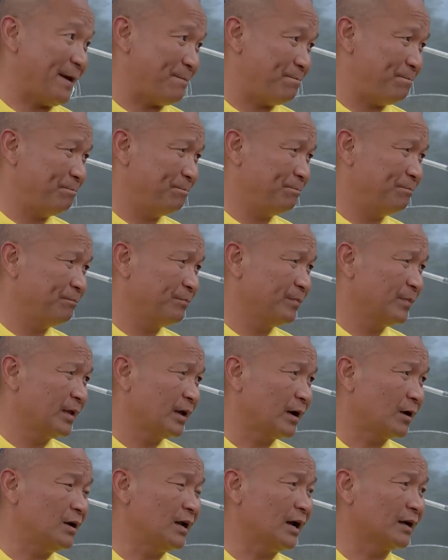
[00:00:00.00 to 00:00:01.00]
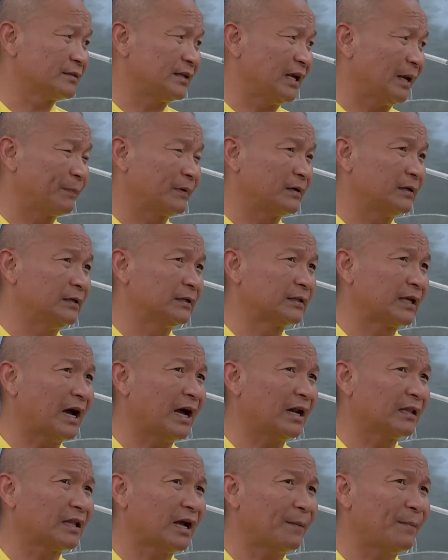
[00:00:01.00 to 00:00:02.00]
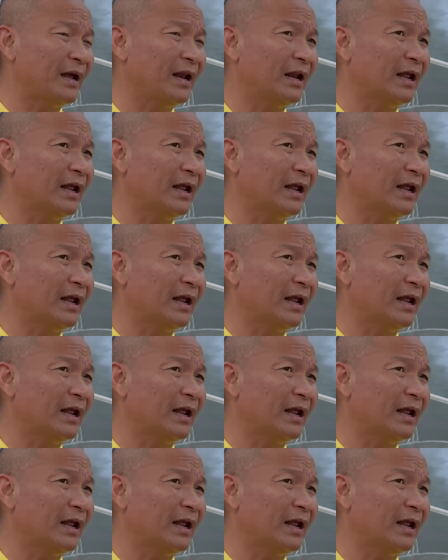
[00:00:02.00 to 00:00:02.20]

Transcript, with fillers: บก็เรียกอักเสบคือถ้า